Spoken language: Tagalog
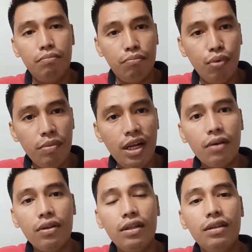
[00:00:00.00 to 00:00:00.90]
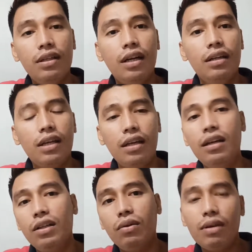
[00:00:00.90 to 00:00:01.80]
bumili ko ng gan- kay
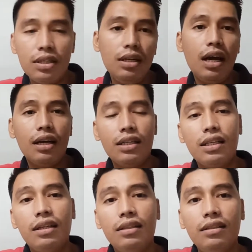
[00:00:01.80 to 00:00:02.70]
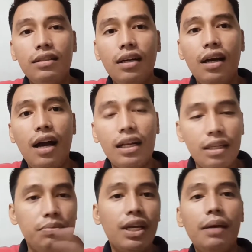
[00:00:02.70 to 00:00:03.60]
ganito kasi lagi siyang
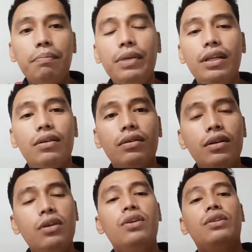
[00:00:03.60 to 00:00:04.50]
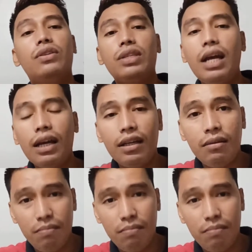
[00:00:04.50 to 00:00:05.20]
active sa FB, no? So sa akin,